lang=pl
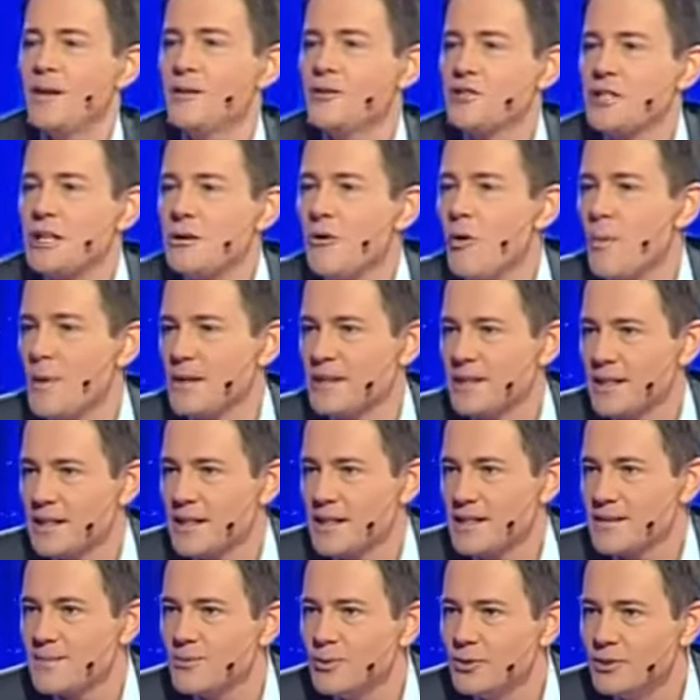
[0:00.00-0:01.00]
Czemu ma taki
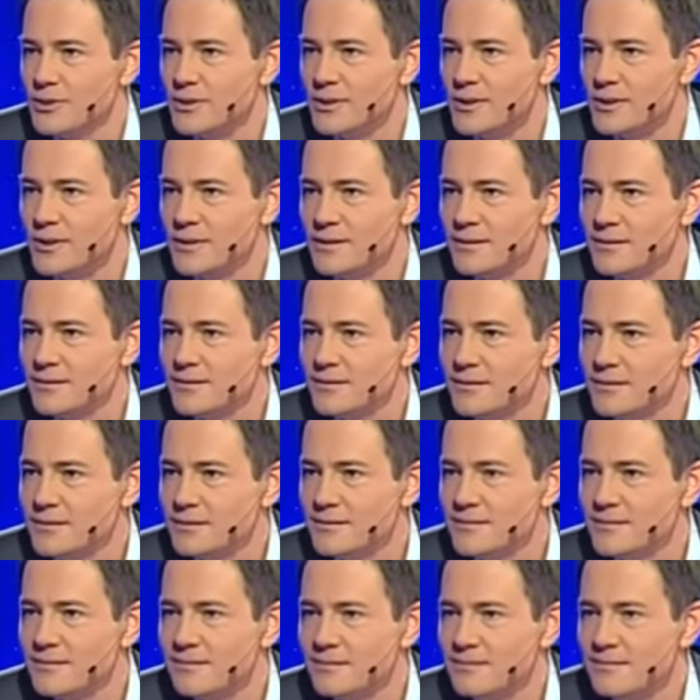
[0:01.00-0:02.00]
smutny?
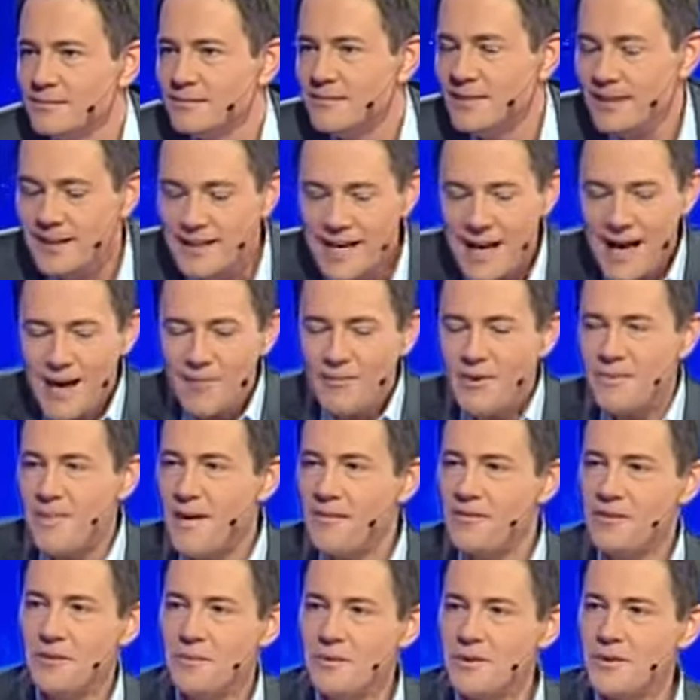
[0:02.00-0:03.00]
Gramy,
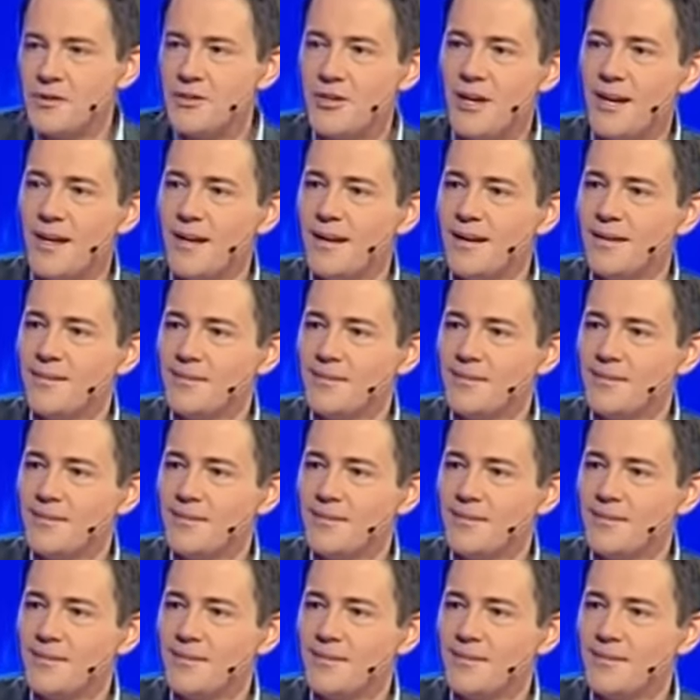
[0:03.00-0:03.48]
bawimy się,